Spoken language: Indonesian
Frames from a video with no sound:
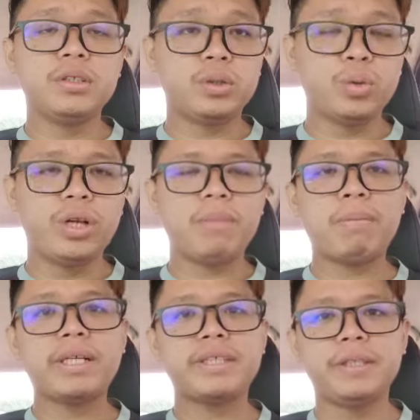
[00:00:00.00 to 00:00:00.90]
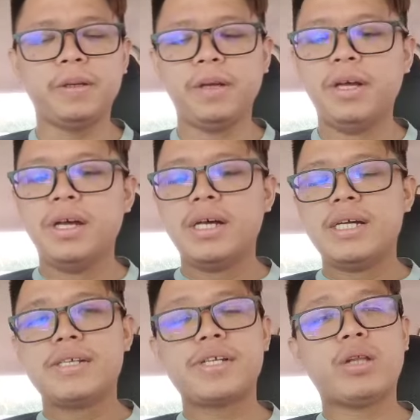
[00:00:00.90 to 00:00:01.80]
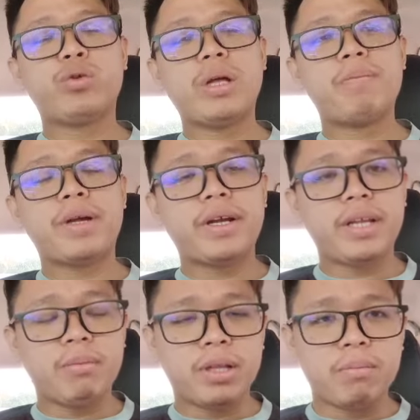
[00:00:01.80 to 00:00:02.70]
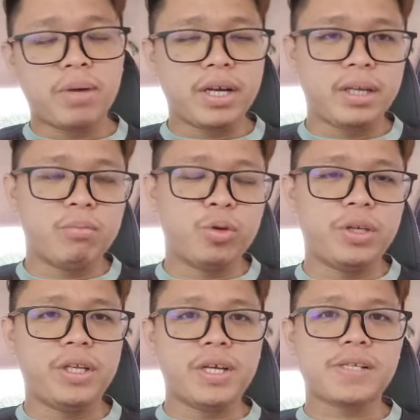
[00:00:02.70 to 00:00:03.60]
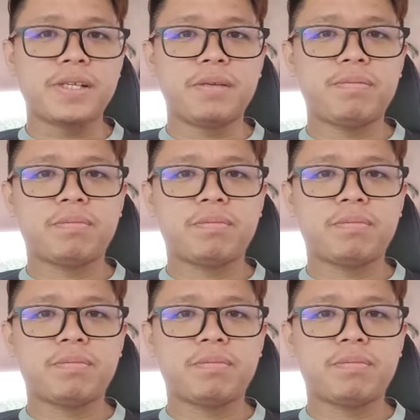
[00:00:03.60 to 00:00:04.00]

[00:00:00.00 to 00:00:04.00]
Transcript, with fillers: sudah pasti satu tamparan hebat bagi Muhyiddin Yassin.